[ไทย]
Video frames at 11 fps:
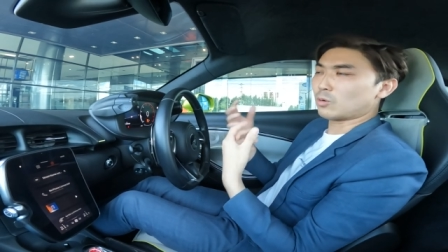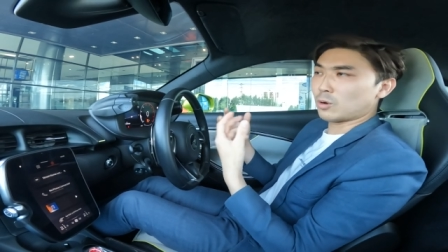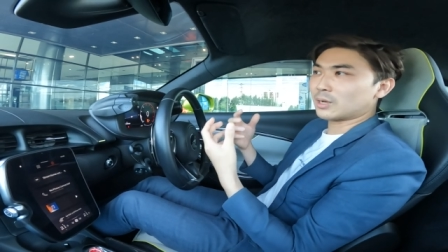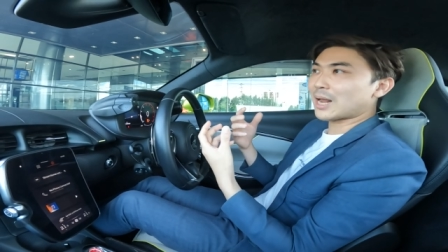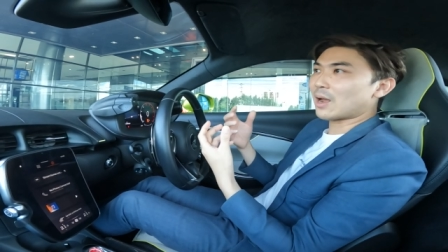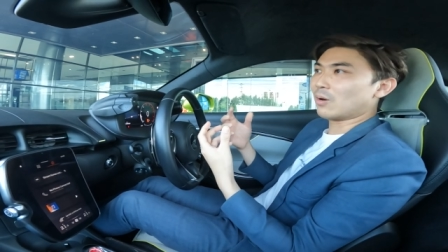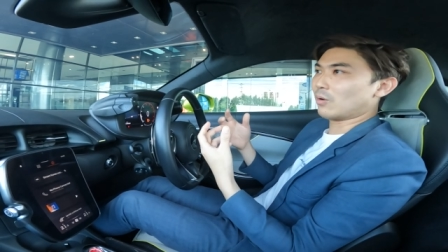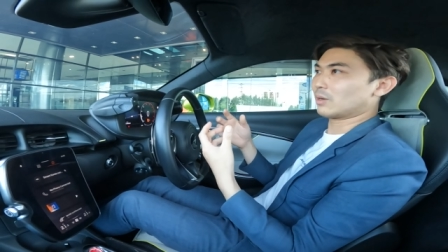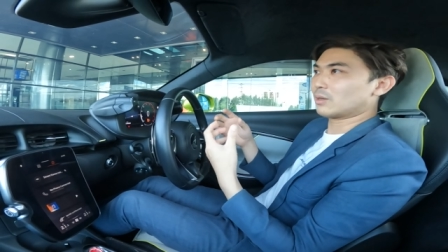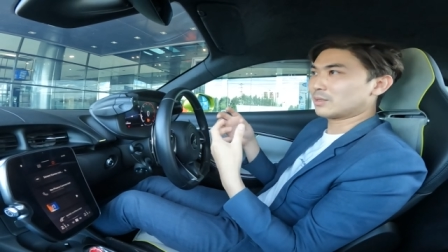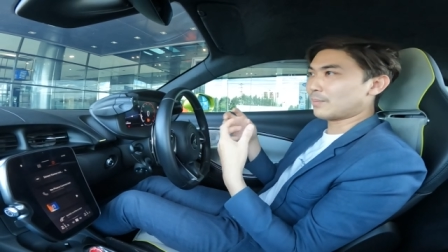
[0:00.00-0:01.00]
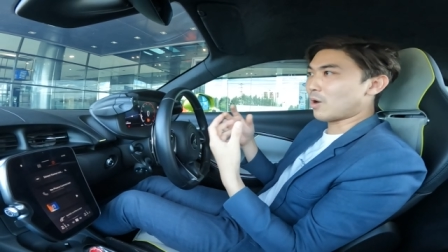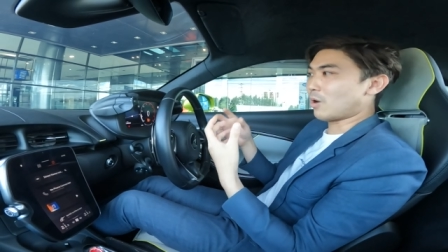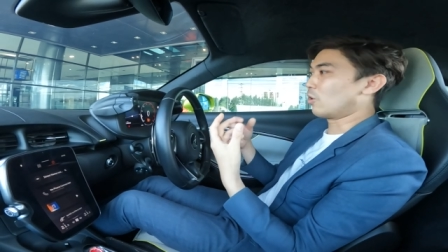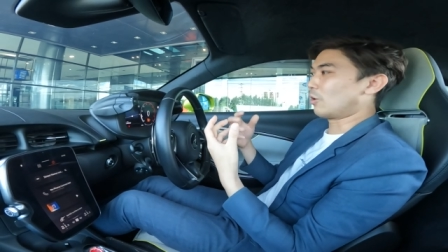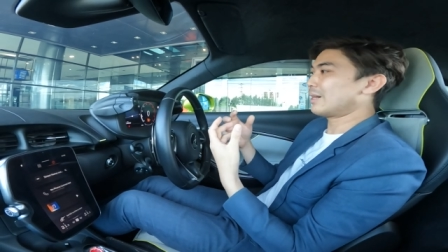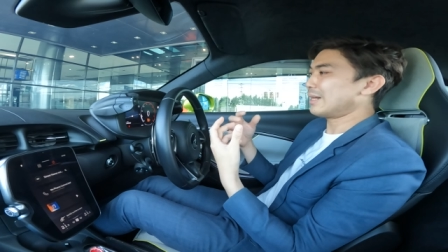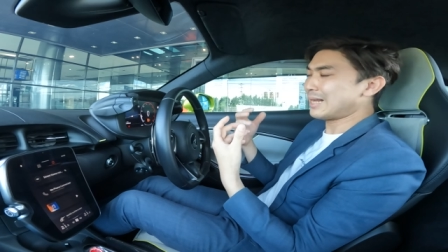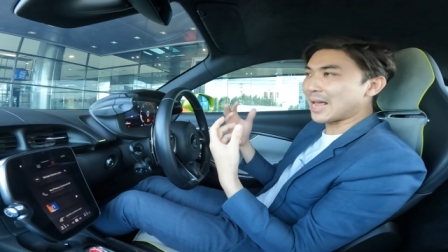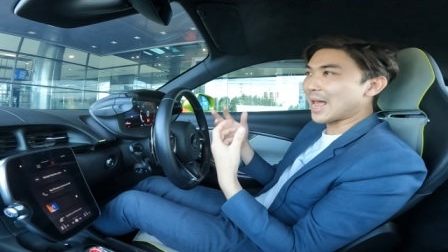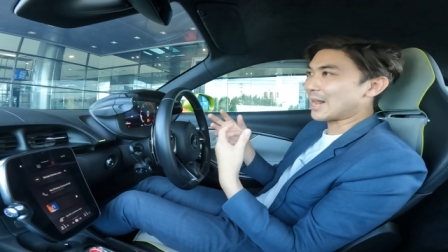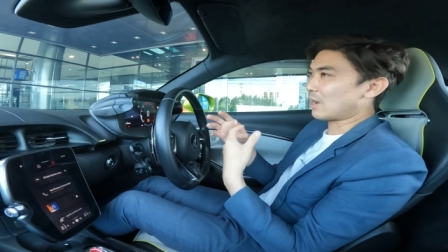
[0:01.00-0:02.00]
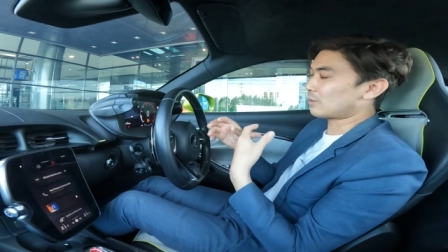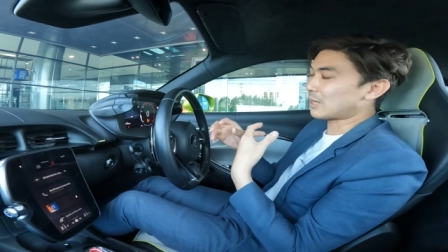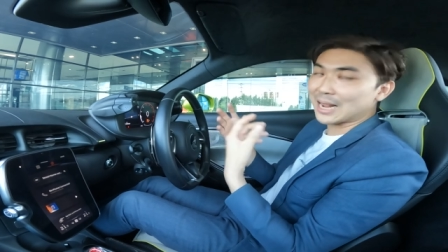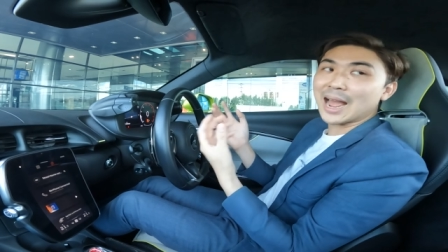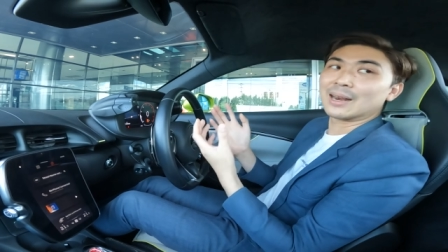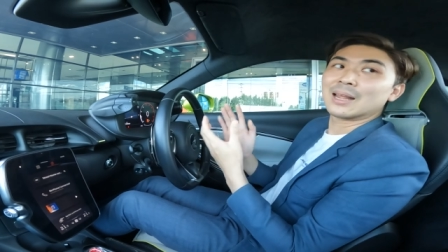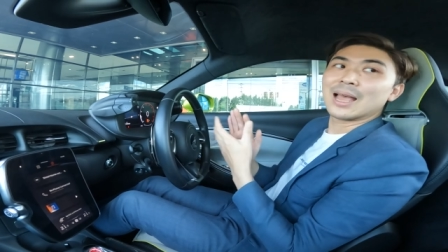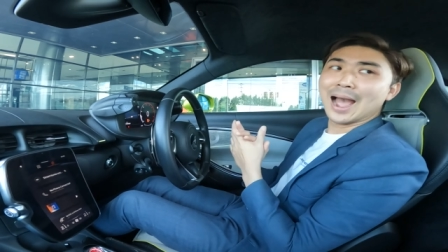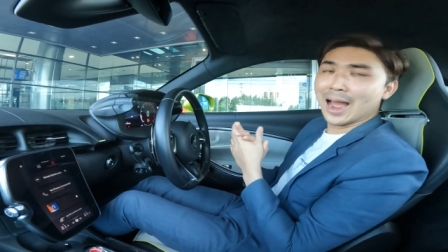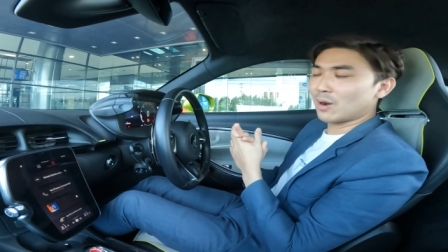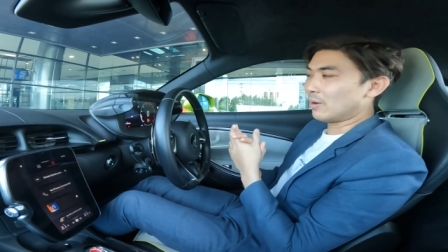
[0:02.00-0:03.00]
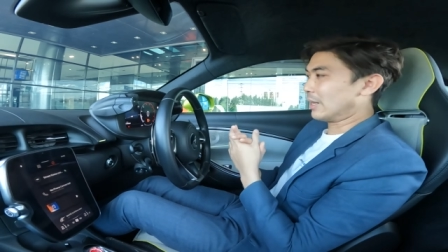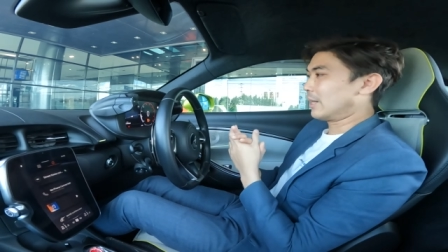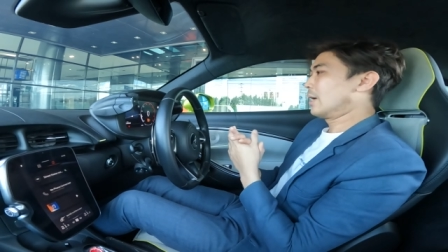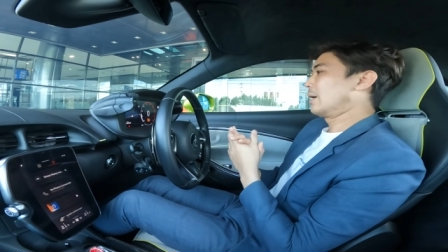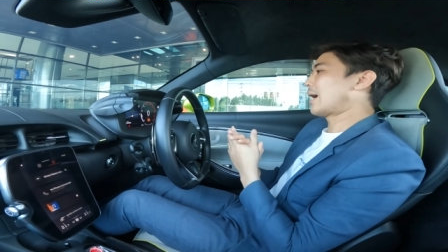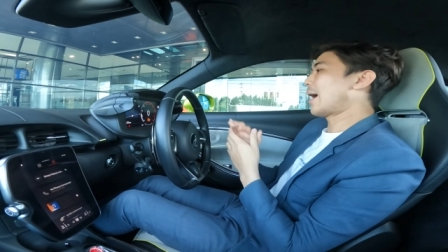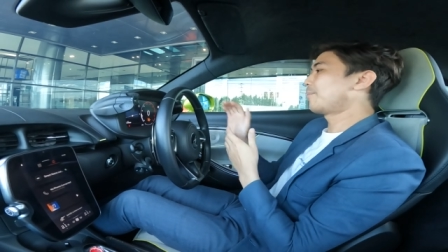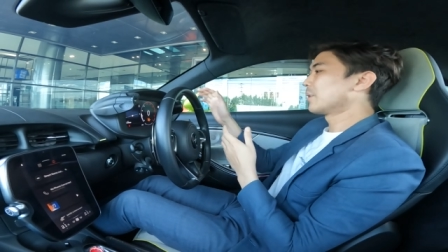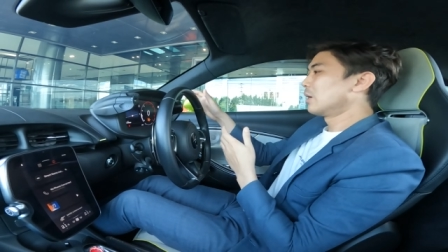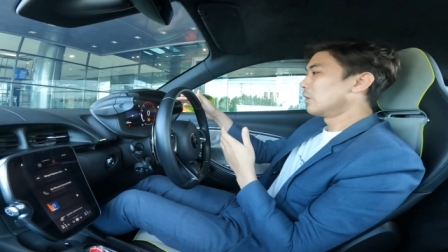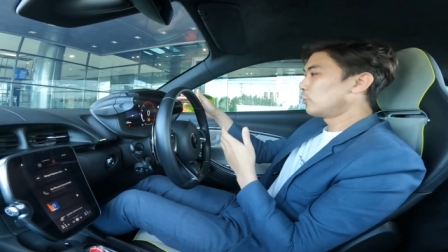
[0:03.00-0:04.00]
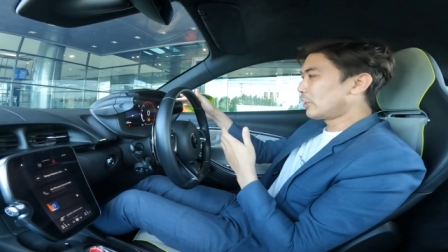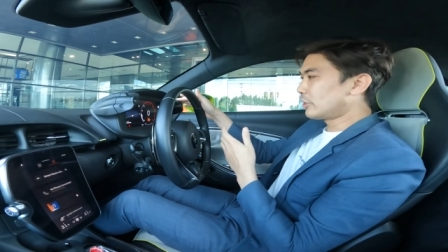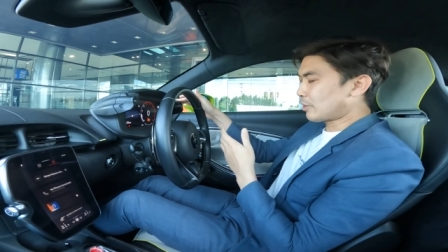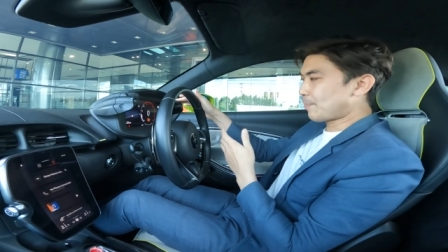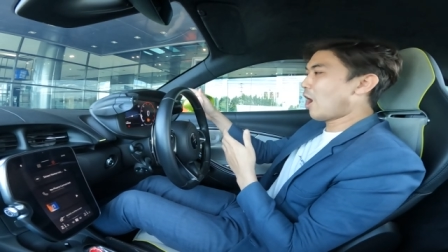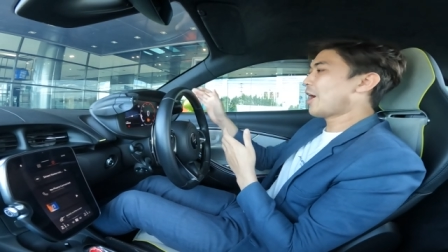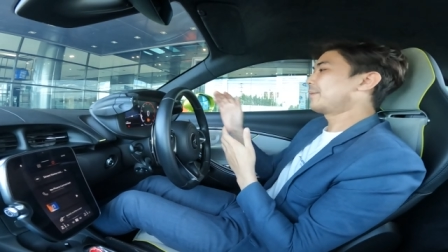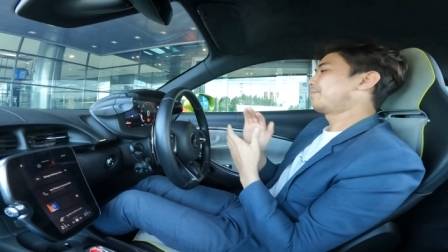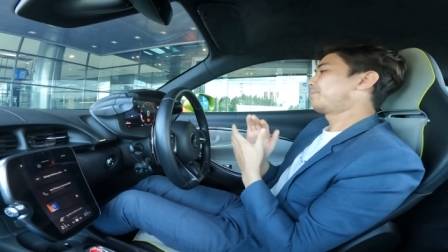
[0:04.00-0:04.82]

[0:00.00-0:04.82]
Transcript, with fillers: กลไกของรถสมองของรถ AI เขาจัดการให้เราเลยนะครับ ส่วนสปอร์ต